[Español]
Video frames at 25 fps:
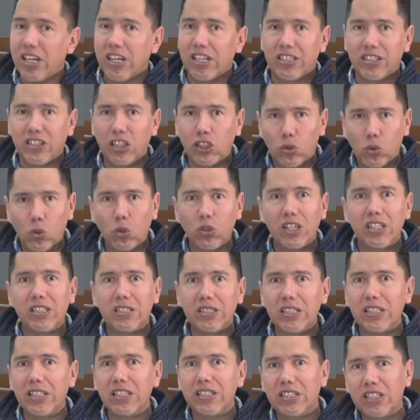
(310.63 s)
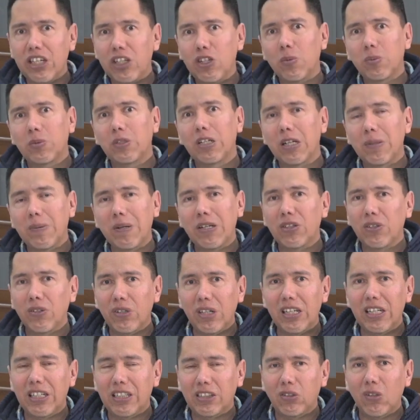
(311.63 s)
Si tú decides ser observador
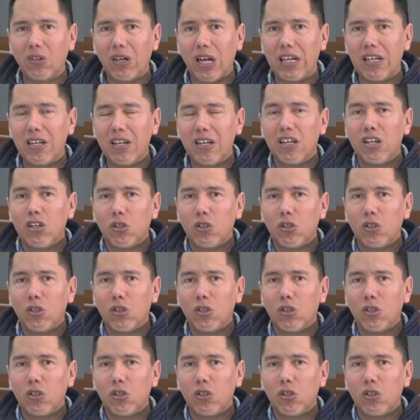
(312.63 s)
electoral,